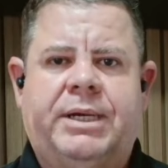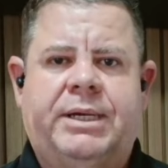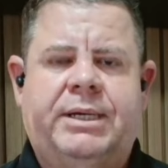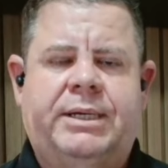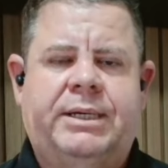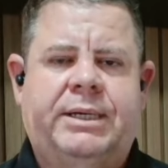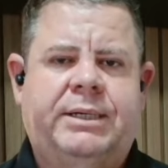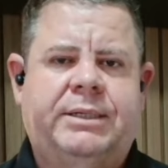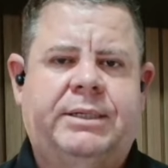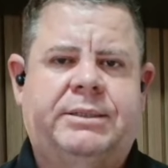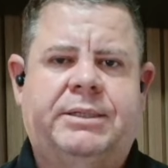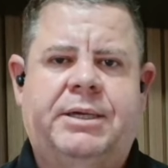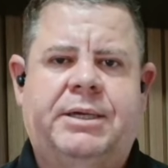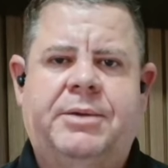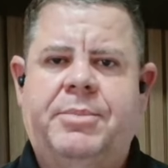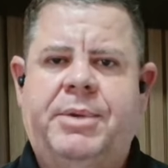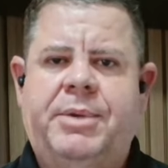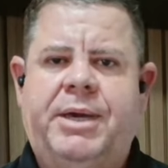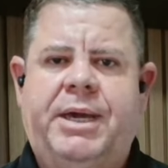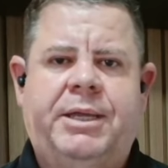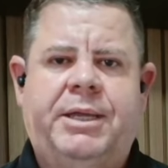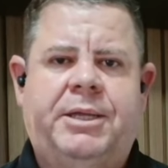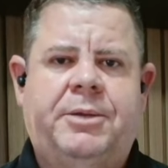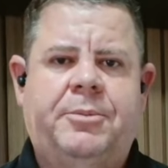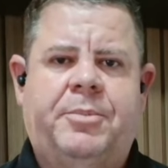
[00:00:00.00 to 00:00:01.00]
é,
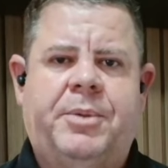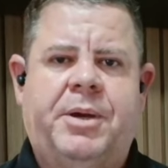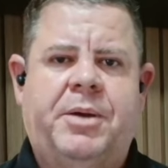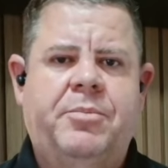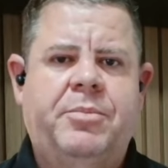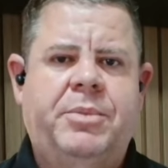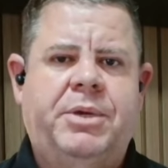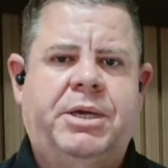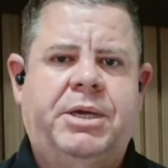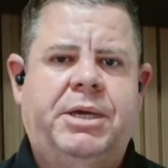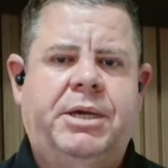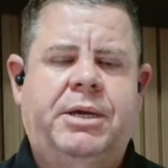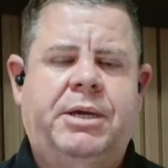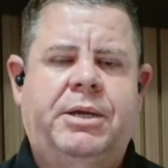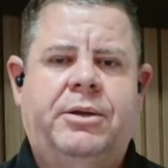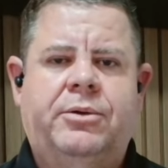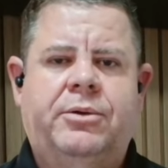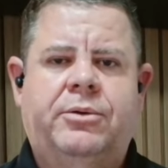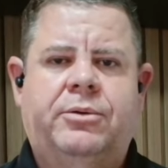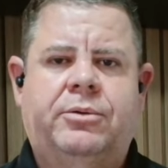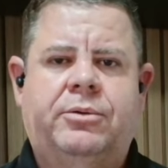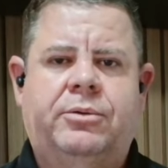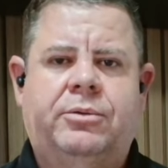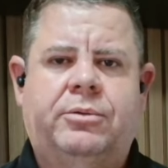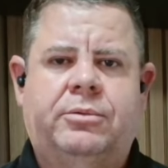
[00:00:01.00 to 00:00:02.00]
semente para
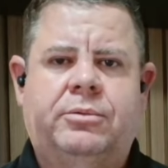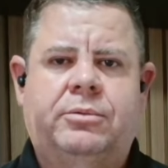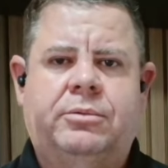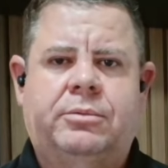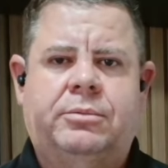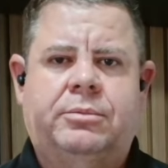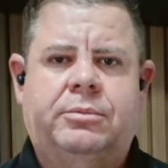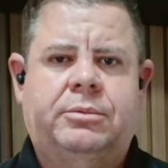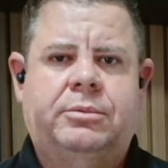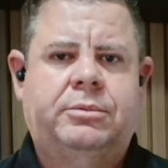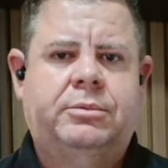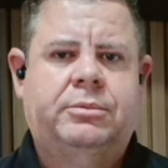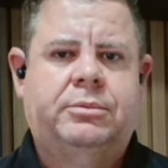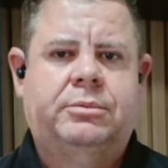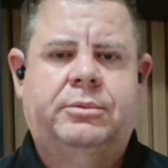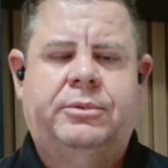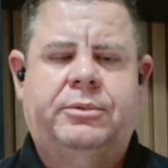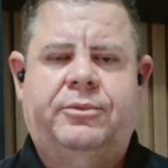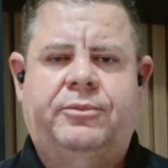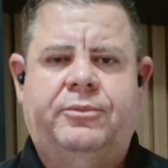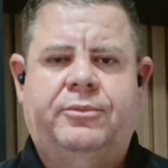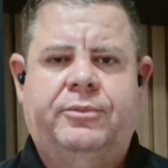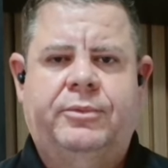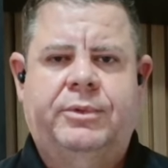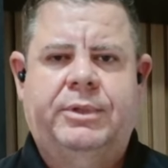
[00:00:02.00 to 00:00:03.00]
milho,
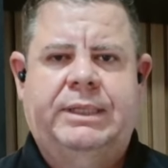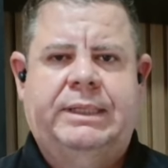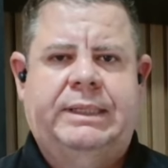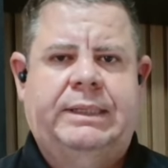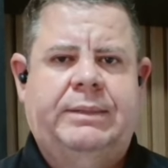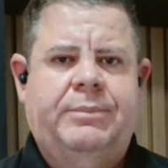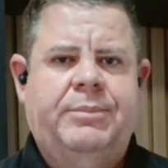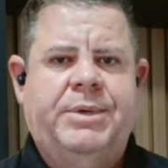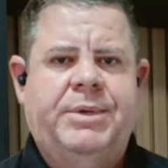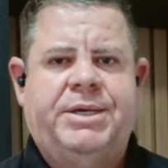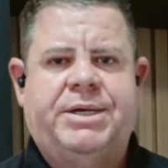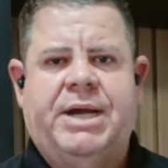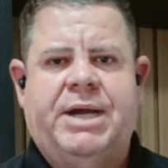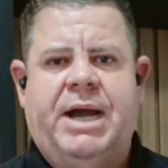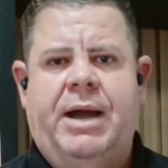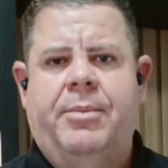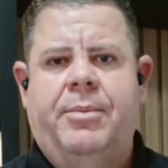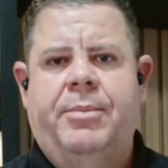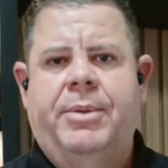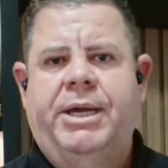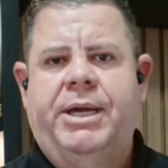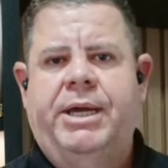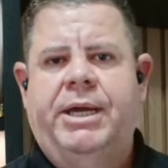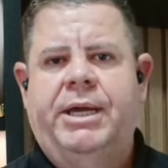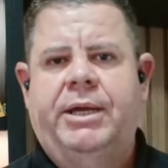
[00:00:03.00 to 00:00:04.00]

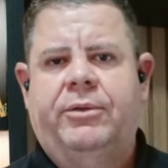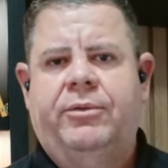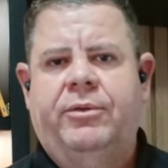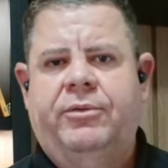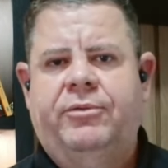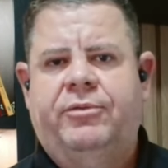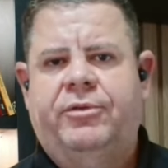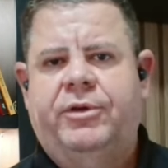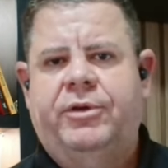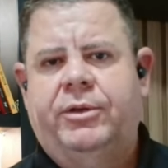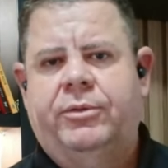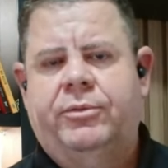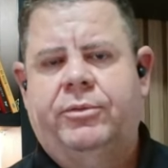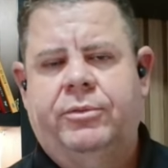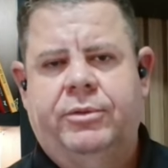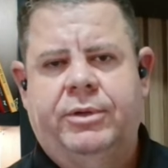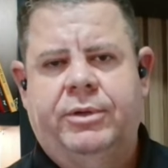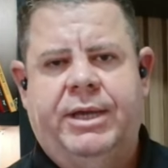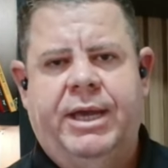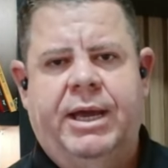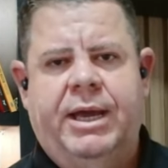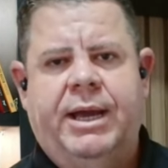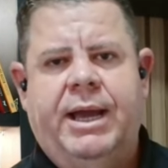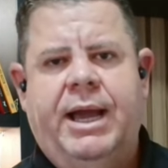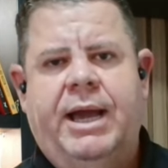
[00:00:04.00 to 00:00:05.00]
medicamento, enfim, tudo
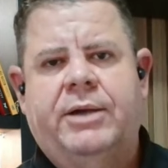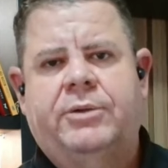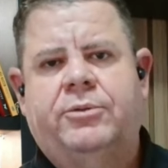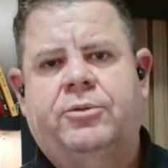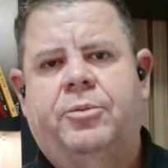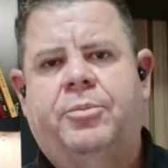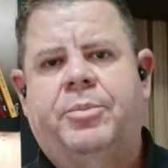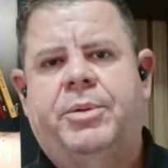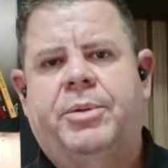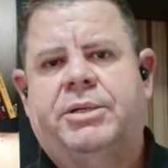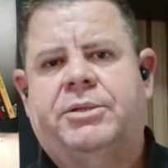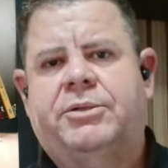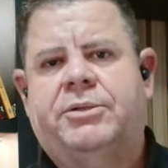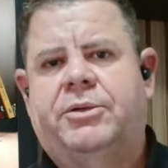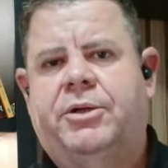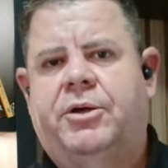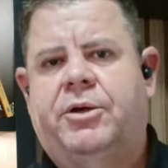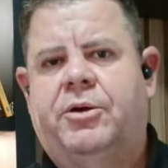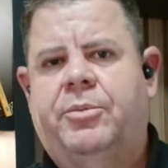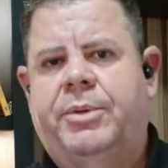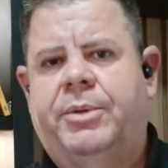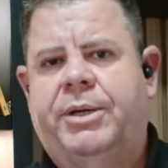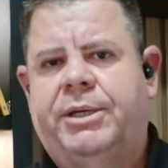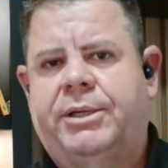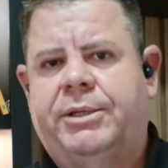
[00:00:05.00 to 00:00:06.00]
que é gasto
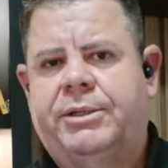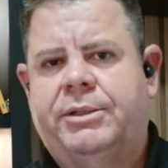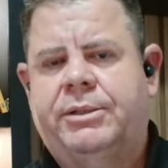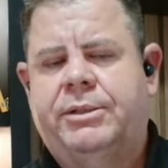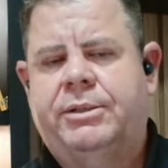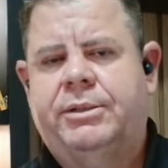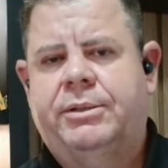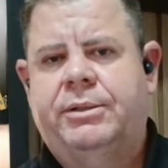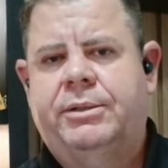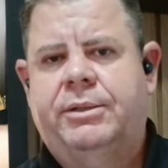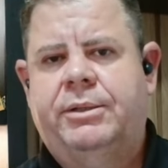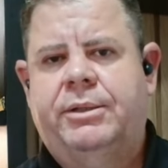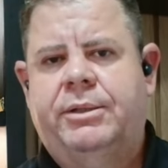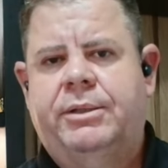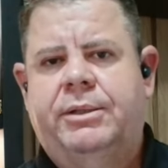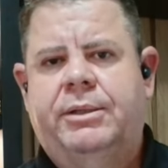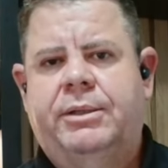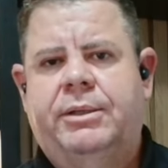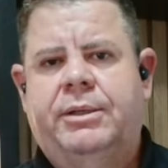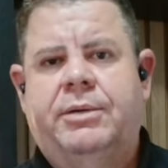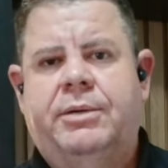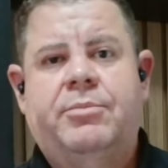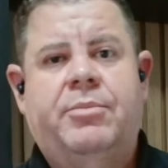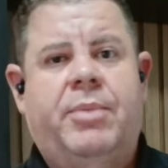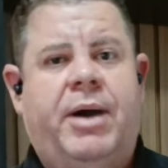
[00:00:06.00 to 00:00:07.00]
operacionalmente.
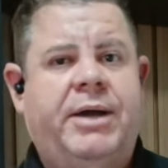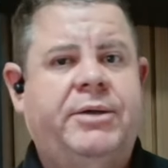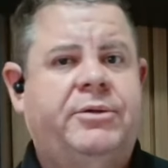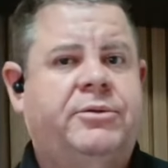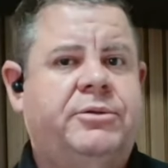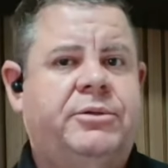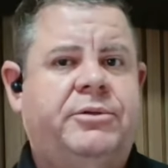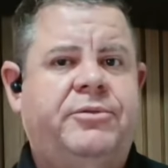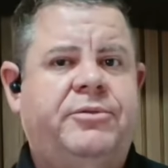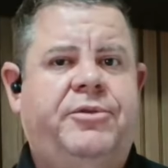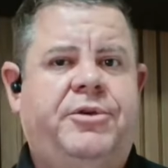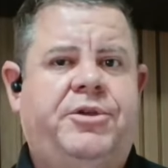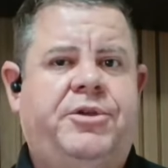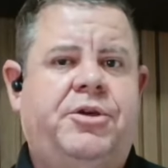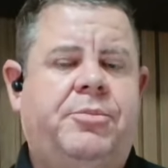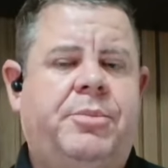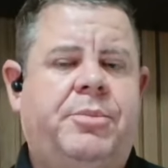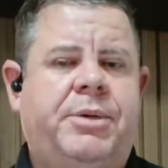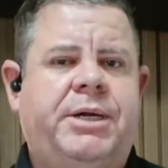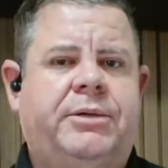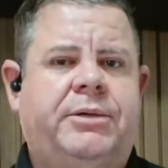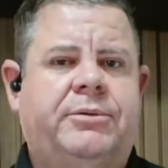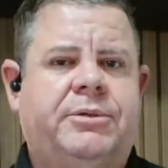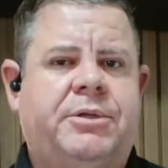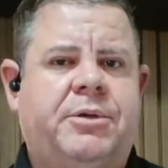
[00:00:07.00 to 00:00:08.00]
Mais os
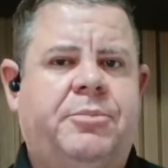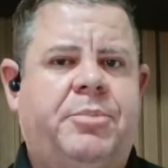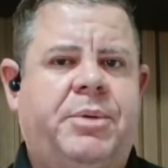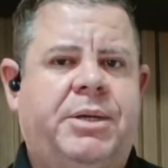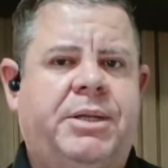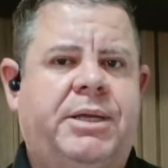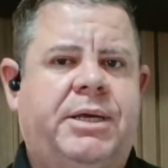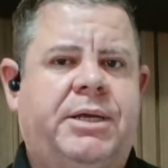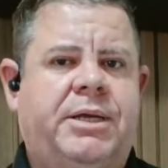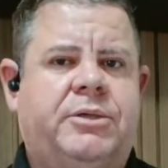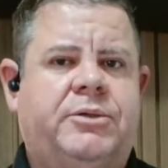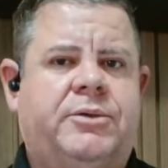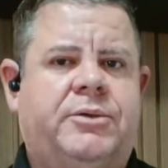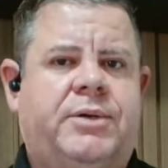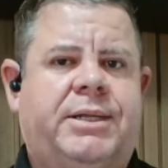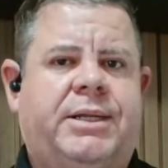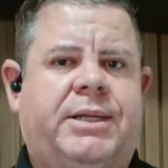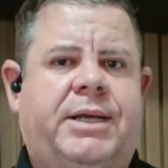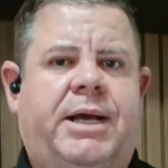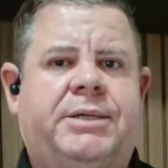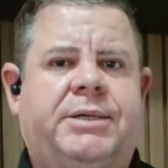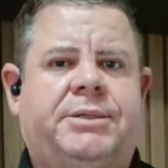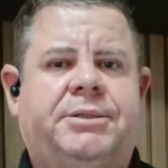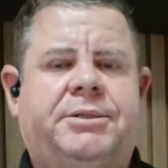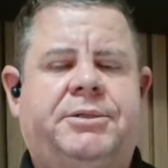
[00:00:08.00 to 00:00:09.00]
investimentos, dependendo da sua
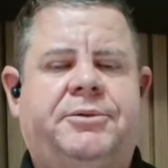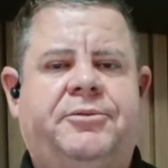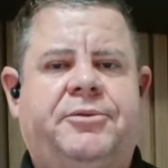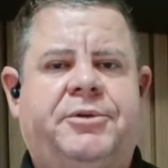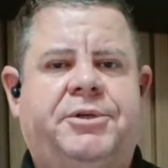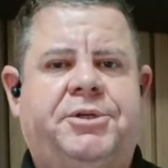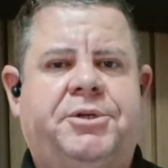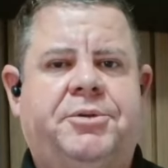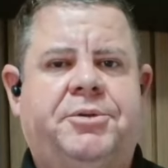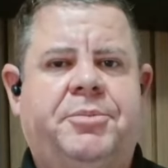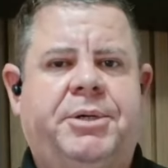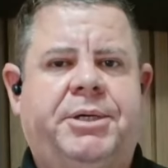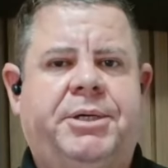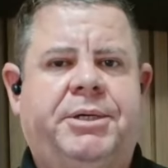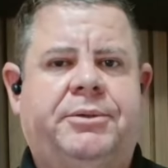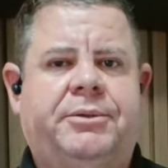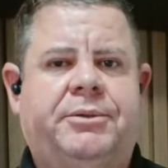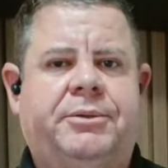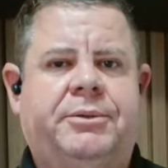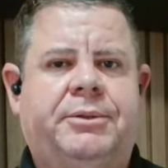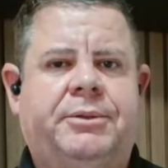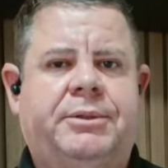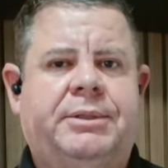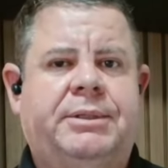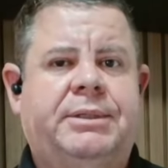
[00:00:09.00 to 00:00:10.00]
taxa de investimento,
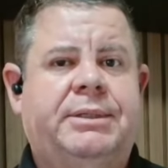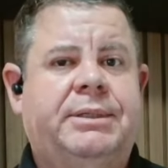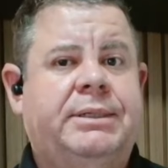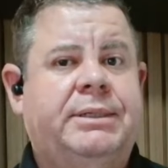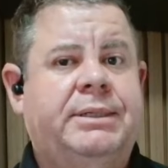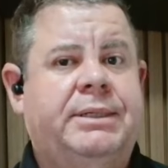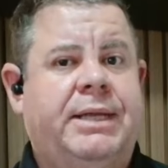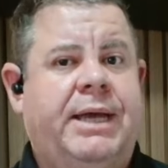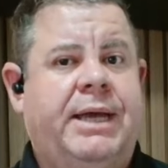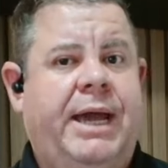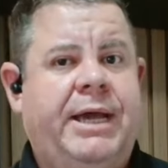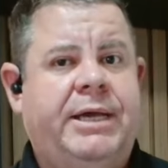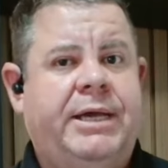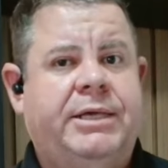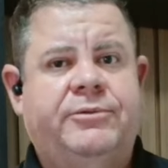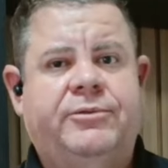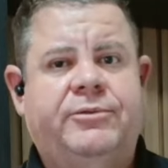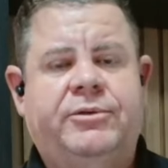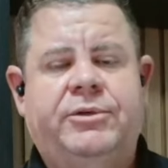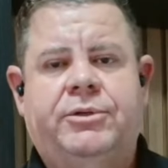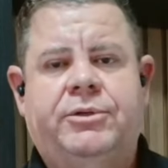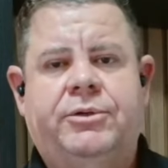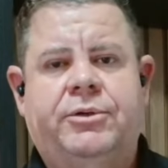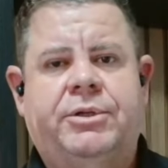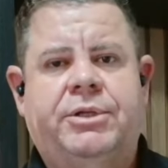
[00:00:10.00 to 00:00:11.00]
10,
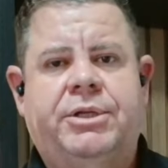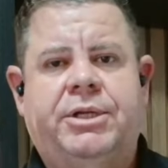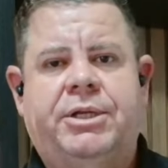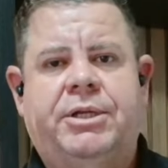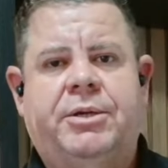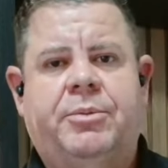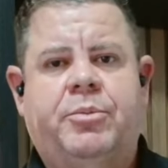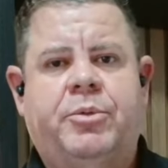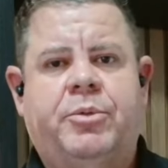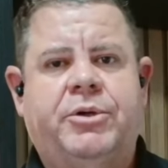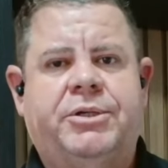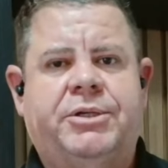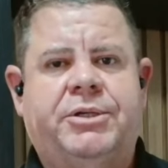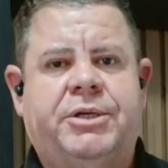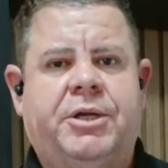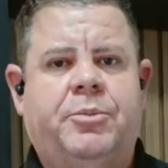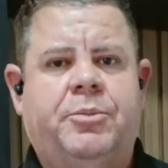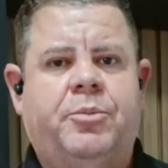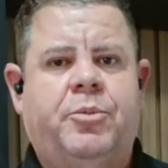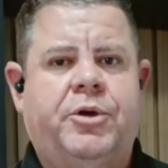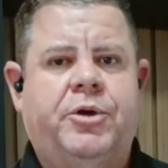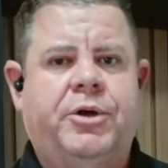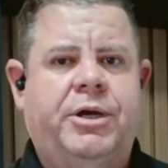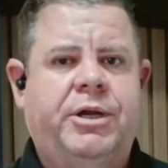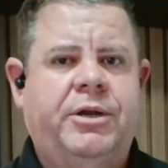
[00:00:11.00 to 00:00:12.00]
20 80%
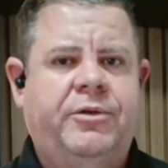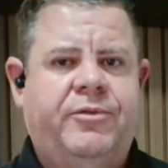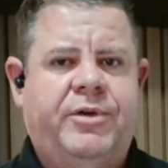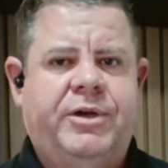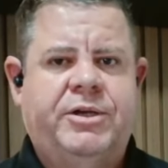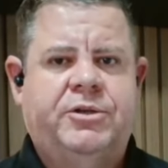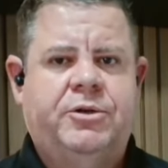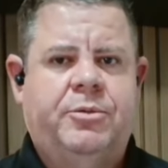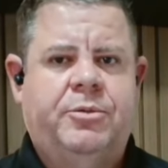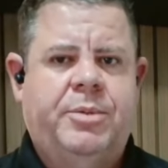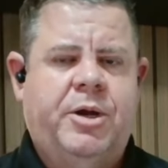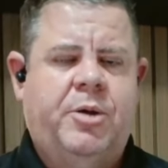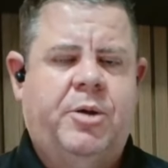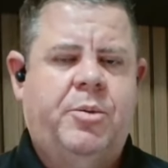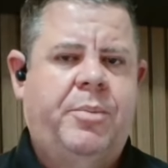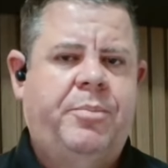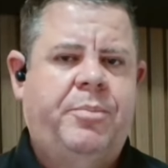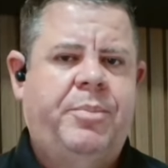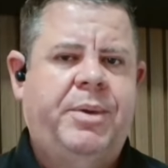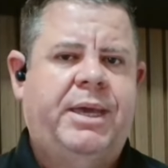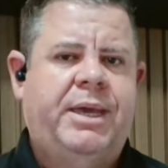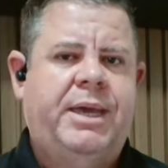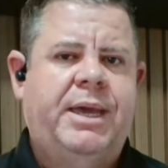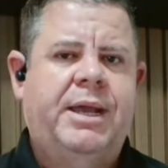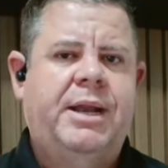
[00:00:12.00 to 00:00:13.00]
por ano e vai sobrar uma
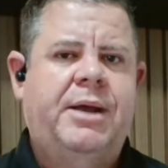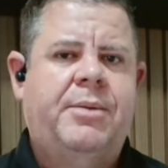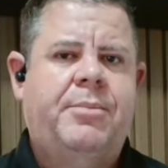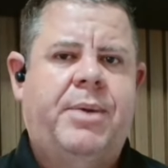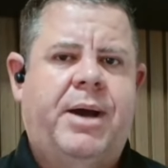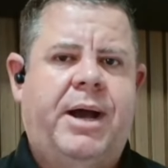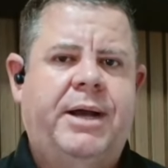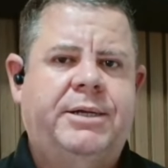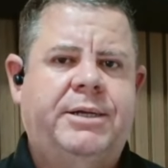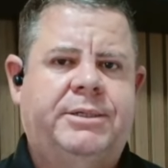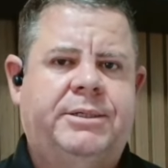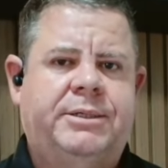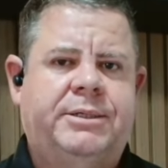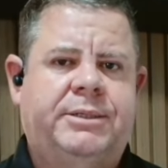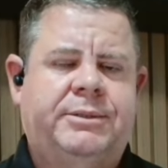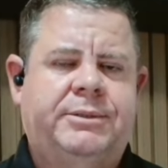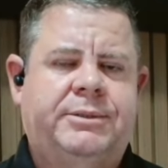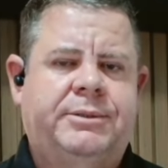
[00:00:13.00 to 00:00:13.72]
pequena margem